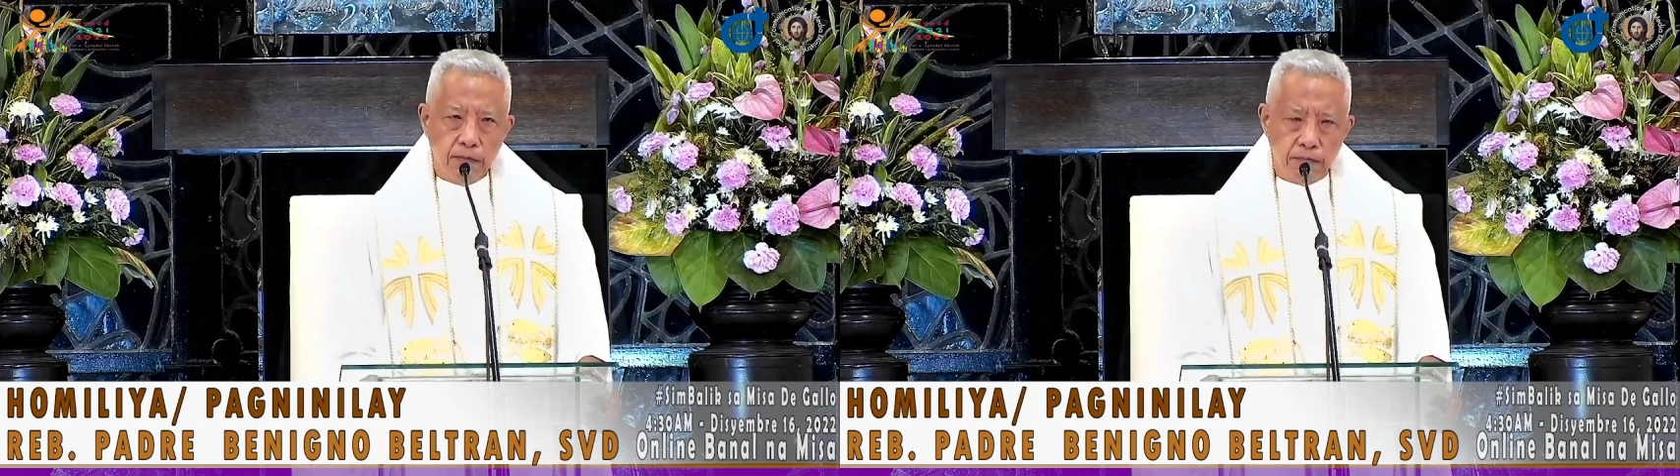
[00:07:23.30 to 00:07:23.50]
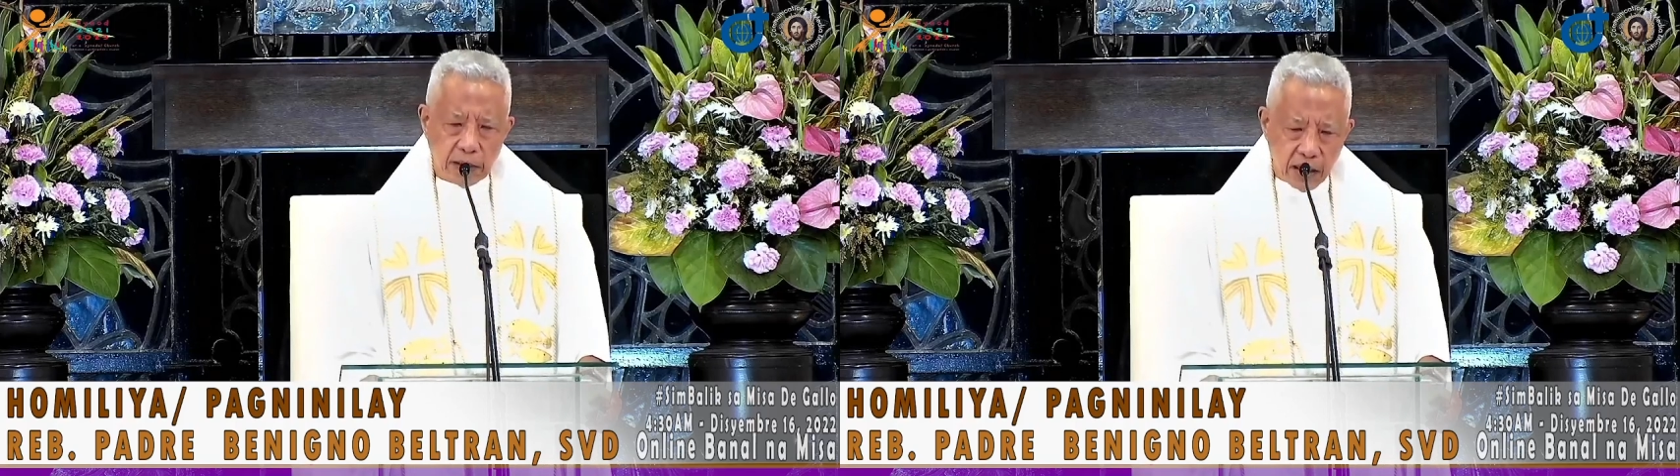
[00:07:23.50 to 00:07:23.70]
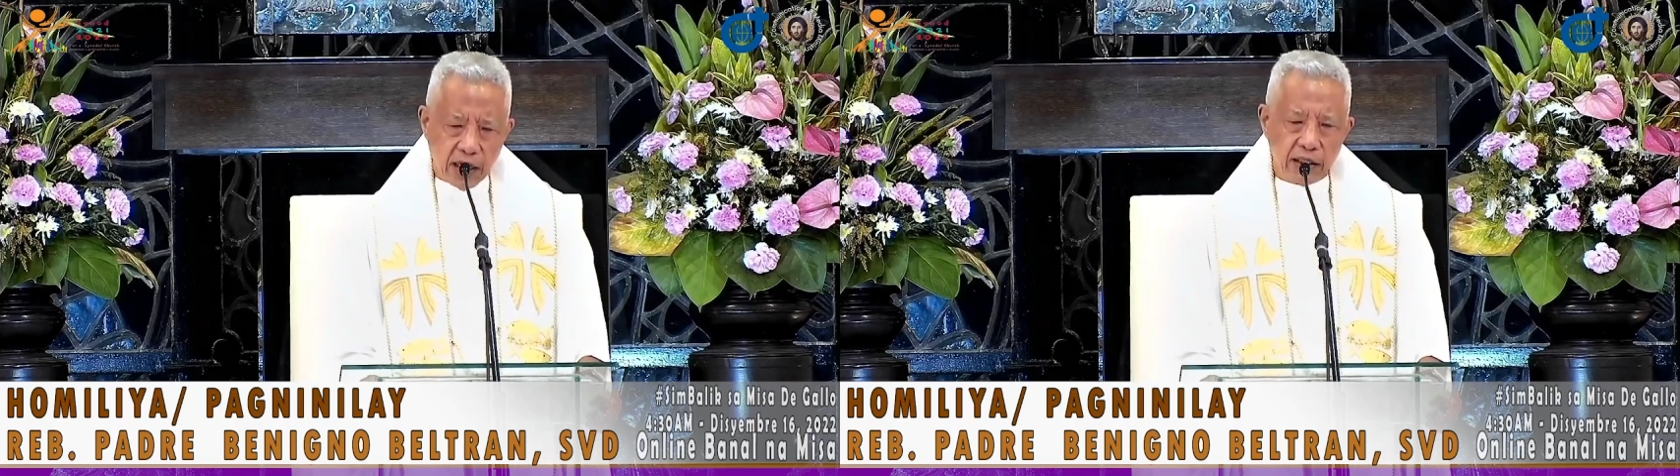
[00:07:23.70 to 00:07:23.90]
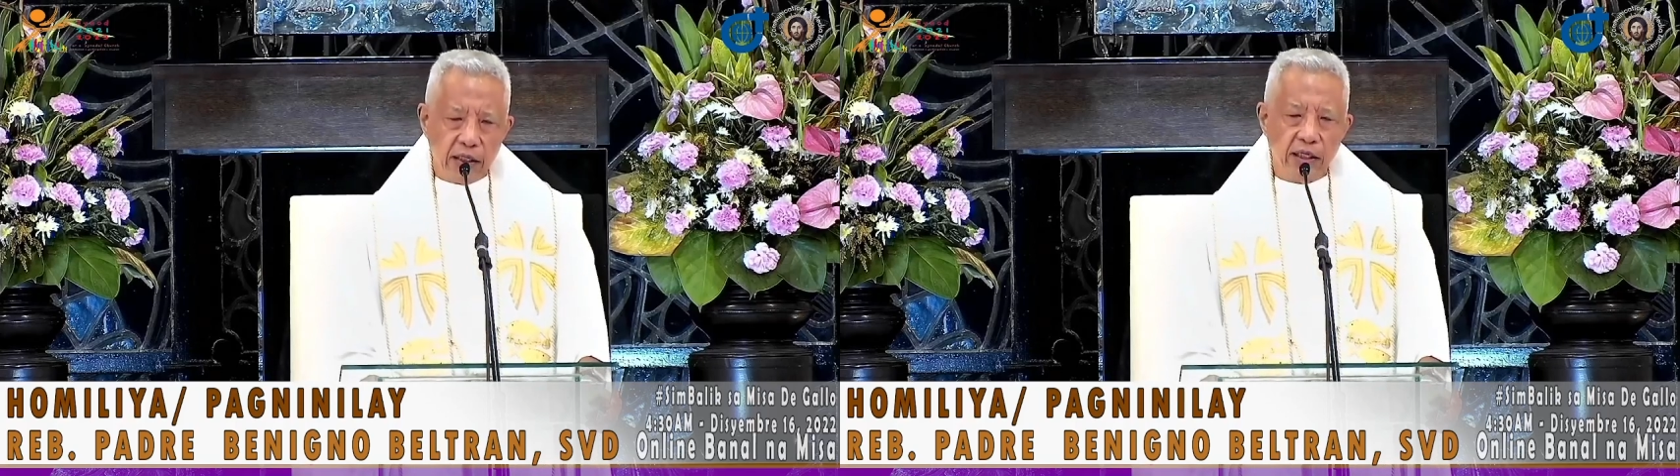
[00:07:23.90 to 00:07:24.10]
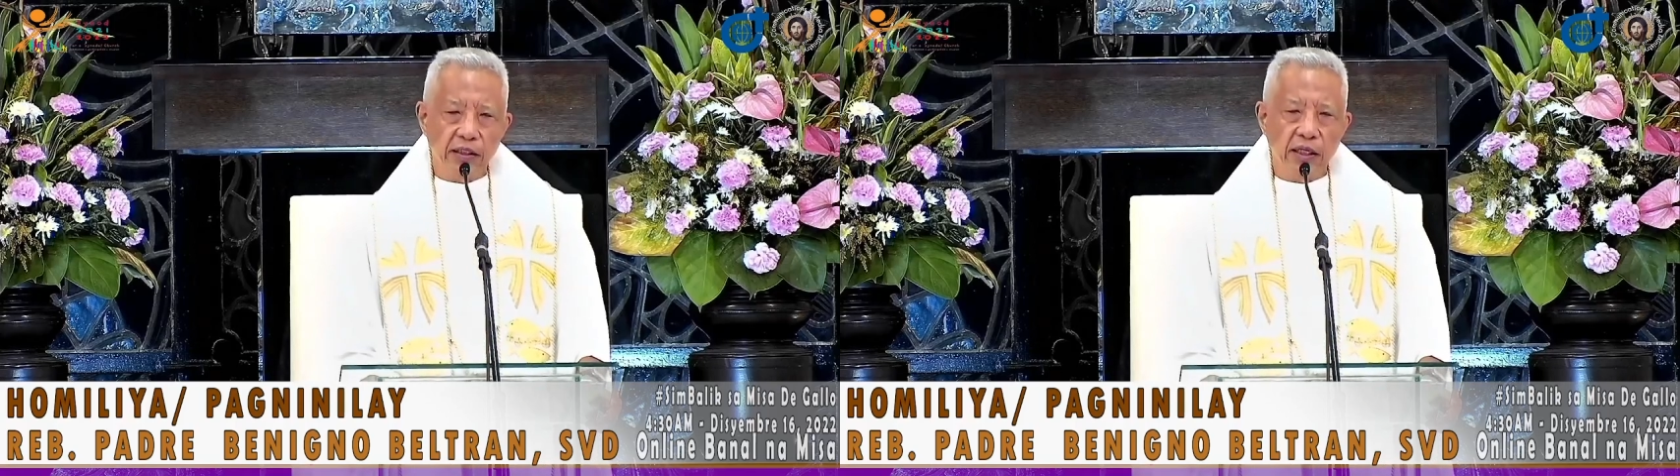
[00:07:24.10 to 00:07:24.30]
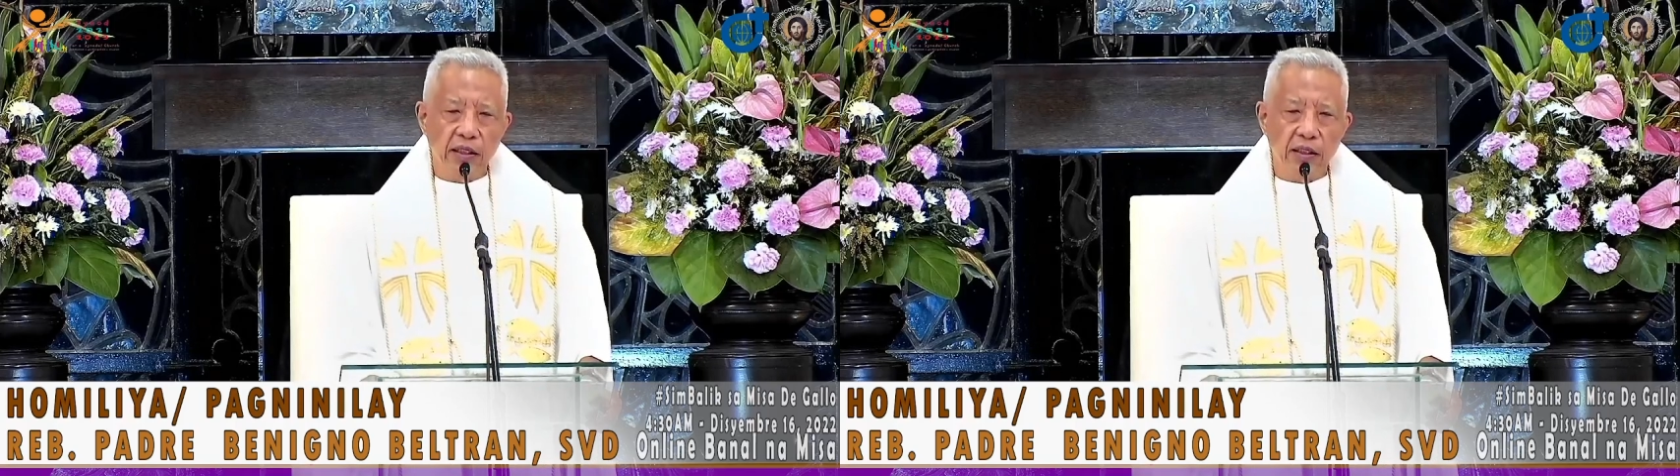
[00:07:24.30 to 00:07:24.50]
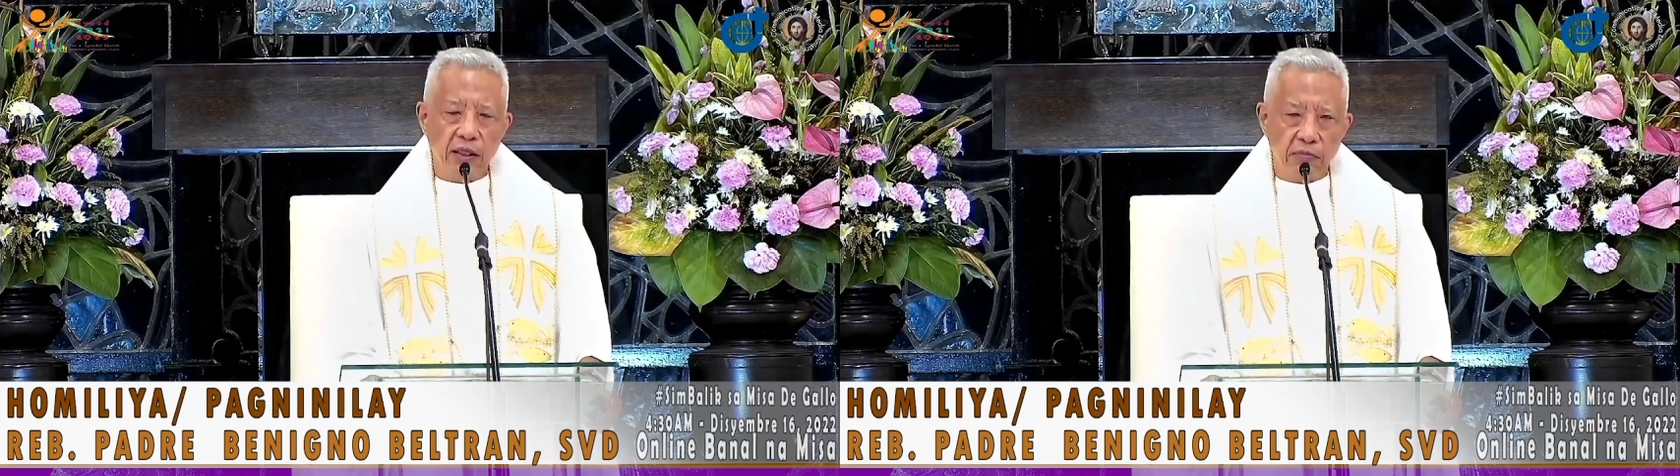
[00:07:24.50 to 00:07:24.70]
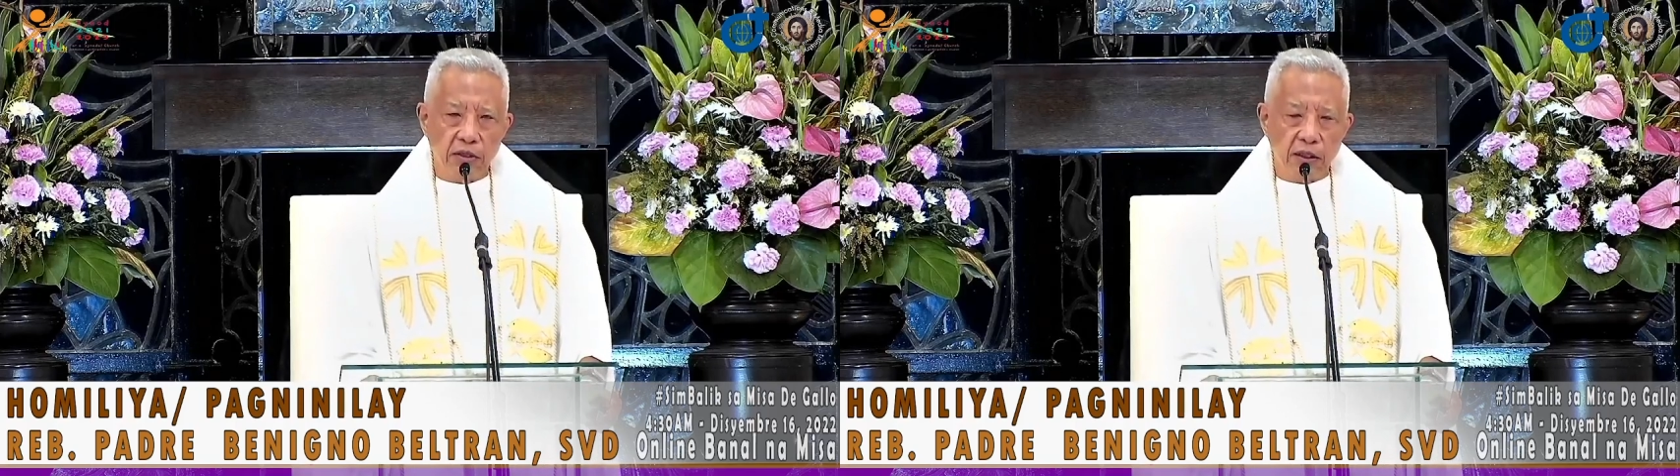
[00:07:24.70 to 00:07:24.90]
Panalangin natin
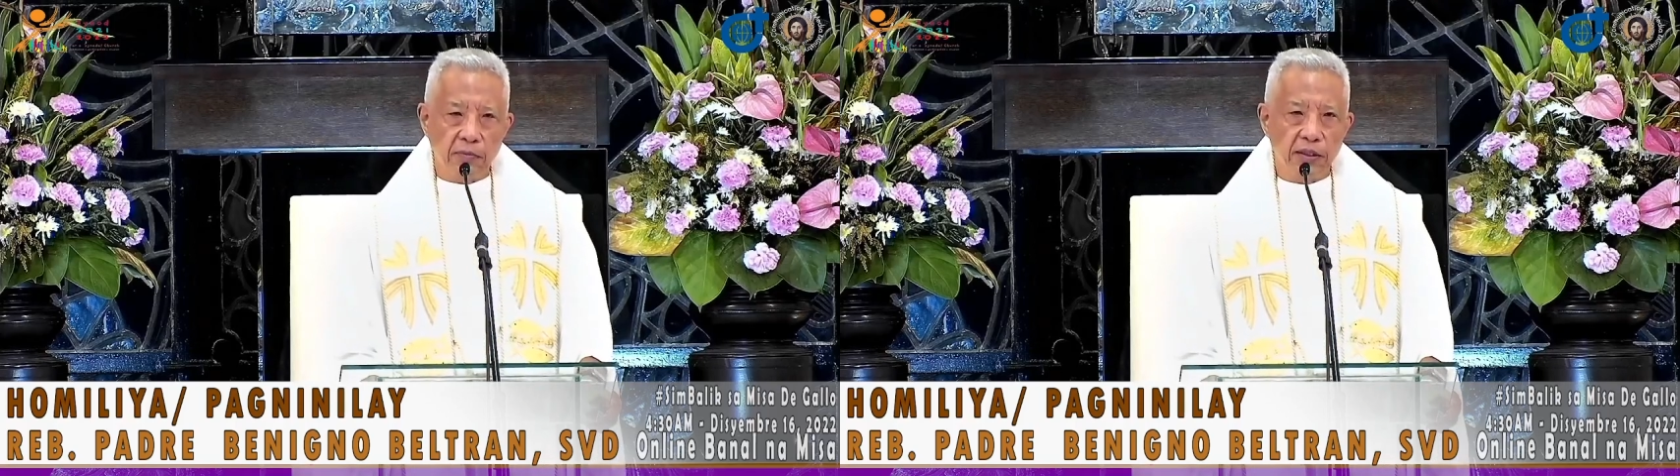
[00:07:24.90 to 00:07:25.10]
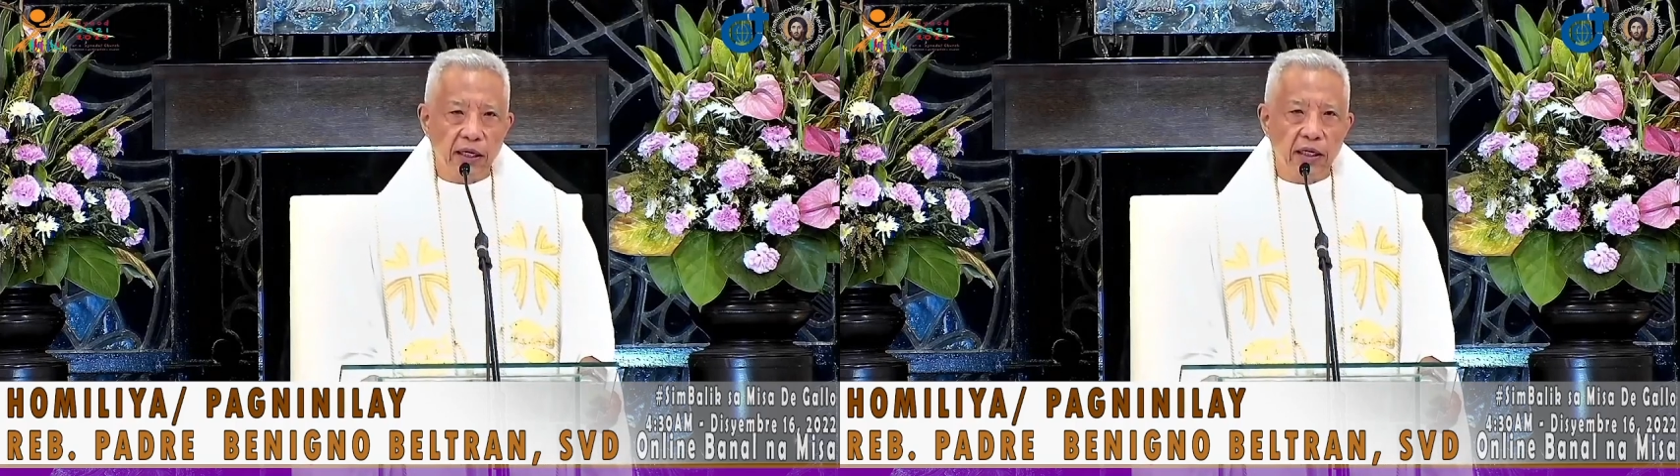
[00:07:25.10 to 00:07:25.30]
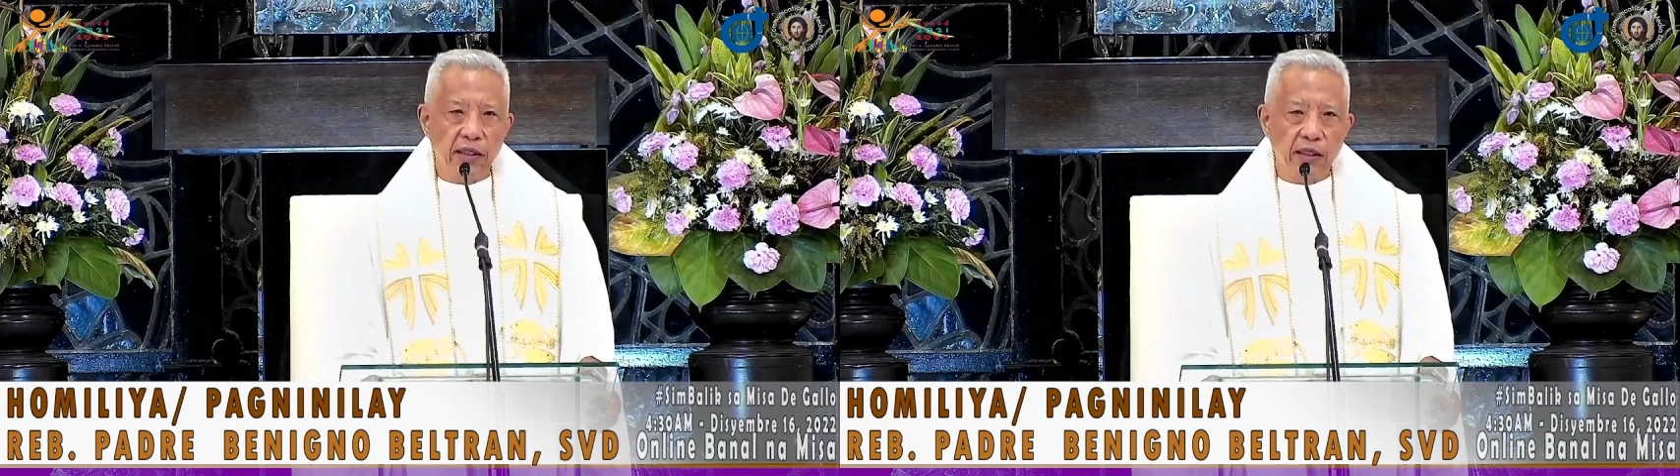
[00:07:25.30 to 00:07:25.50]
ang mga kabataan